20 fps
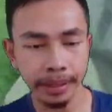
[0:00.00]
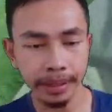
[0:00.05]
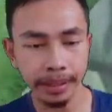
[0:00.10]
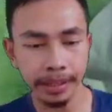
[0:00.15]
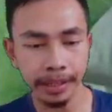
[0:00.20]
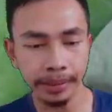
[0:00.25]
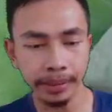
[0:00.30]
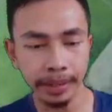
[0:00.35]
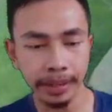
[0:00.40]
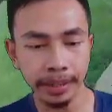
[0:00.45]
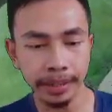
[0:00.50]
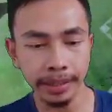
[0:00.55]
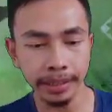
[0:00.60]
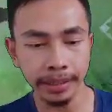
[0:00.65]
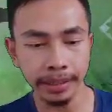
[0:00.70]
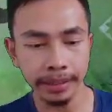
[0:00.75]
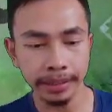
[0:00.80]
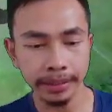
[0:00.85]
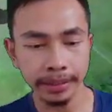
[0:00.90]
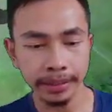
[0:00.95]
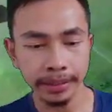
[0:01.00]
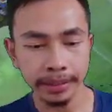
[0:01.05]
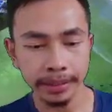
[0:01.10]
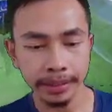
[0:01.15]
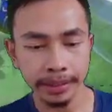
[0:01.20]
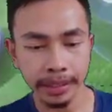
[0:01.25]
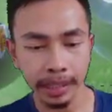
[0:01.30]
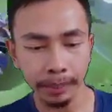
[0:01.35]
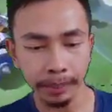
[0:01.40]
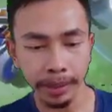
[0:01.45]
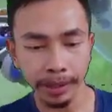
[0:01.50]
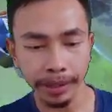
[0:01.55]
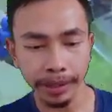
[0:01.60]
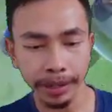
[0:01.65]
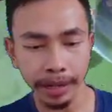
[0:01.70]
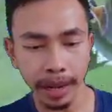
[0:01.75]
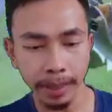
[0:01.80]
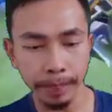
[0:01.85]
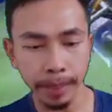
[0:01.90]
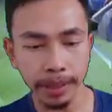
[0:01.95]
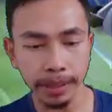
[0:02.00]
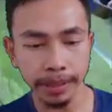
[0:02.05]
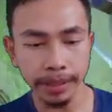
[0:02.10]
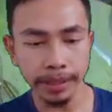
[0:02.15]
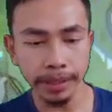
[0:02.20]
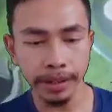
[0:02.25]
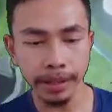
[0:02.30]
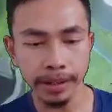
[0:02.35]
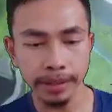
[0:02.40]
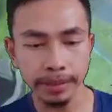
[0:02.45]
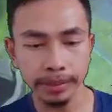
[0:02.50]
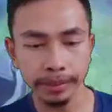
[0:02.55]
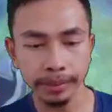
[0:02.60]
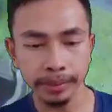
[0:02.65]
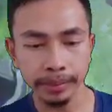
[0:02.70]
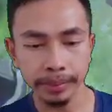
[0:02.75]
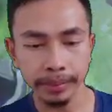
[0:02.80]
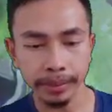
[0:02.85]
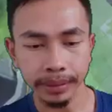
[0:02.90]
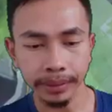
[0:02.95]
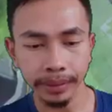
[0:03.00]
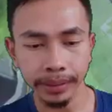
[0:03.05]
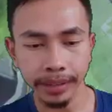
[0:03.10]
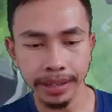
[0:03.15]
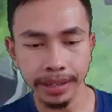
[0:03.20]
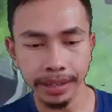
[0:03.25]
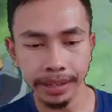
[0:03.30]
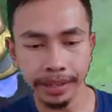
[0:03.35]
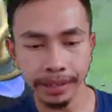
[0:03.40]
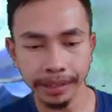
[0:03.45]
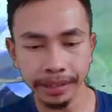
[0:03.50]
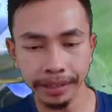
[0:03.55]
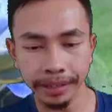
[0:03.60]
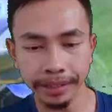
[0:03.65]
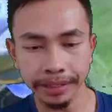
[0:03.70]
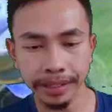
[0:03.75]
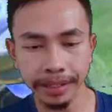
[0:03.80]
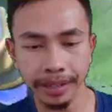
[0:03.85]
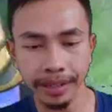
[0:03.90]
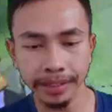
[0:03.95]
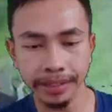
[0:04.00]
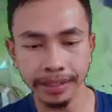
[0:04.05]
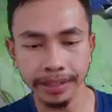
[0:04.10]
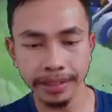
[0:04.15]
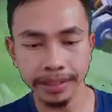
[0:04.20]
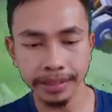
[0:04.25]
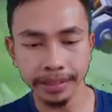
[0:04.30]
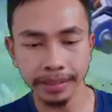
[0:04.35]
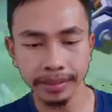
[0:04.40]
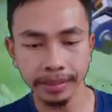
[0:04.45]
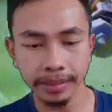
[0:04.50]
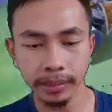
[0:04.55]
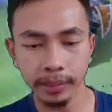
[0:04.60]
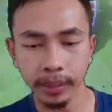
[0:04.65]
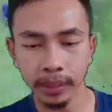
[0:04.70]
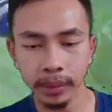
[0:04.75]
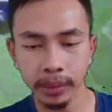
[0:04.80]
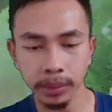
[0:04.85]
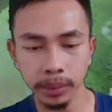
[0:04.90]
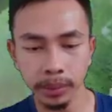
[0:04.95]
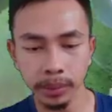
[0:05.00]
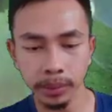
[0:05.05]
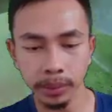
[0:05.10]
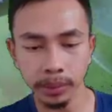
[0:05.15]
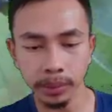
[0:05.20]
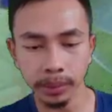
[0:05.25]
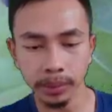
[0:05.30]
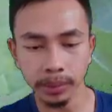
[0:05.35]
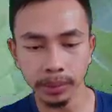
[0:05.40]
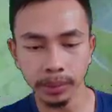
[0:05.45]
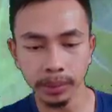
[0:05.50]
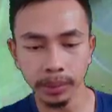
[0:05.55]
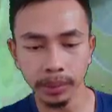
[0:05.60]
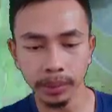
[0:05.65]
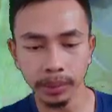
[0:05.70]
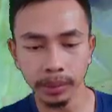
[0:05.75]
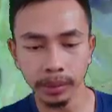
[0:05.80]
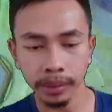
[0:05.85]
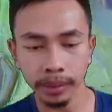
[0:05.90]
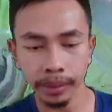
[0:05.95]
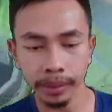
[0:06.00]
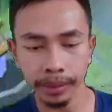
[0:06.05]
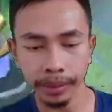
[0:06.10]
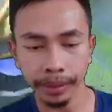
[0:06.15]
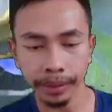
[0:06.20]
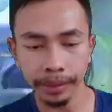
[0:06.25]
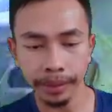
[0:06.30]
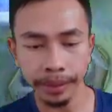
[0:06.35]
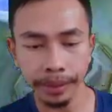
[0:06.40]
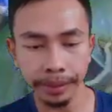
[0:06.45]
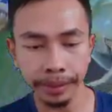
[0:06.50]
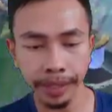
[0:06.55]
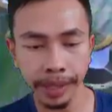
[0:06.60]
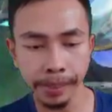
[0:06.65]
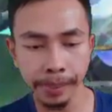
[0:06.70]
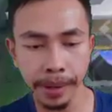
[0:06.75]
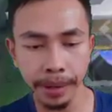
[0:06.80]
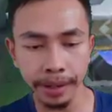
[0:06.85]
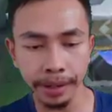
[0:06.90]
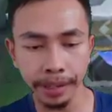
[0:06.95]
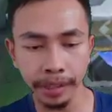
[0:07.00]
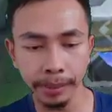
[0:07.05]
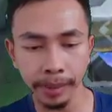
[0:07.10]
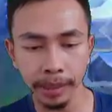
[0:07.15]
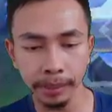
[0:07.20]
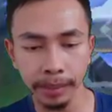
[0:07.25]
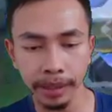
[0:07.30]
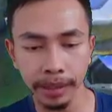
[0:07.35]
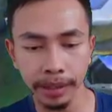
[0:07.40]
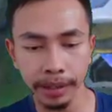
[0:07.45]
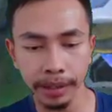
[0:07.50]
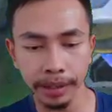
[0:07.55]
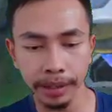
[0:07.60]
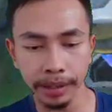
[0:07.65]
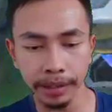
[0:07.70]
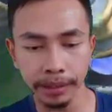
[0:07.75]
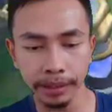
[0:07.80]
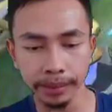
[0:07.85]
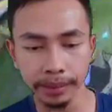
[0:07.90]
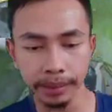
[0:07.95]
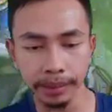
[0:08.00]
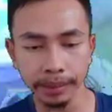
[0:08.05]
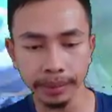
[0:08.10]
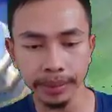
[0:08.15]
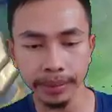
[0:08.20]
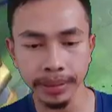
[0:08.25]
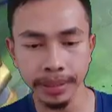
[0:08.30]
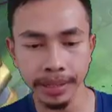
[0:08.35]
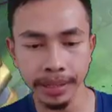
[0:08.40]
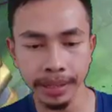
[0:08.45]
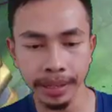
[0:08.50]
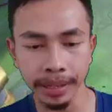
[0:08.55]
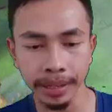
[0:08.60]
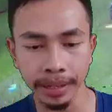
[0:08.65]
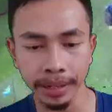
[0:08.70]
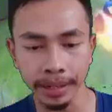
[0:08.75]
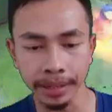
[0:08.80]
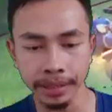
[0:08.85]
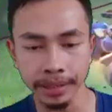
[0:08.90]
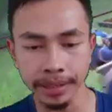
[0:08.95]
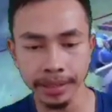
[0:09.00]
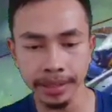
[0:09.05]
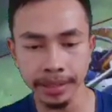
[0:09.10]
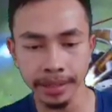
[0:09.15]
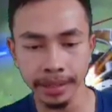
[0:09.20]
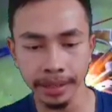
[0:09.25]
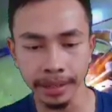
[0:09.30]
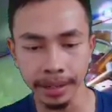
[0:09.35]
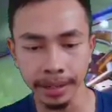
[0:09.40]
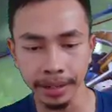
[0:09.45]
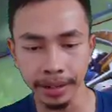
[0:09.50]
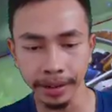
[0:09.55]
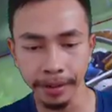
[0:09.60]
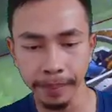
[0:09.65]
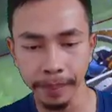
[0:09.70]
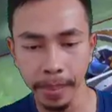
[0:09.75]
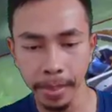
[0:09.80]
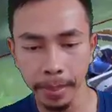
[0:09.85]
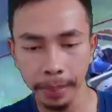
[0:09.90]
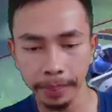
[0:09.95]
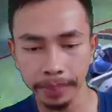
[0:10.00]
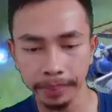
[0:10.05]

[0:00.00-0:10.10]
Wih, ada hero lagi nih. Yang pakai kapak tadi ya. Oke, kita serang lagi. Aduh. Kita tembak lagi, teman-teman. Iya, iya.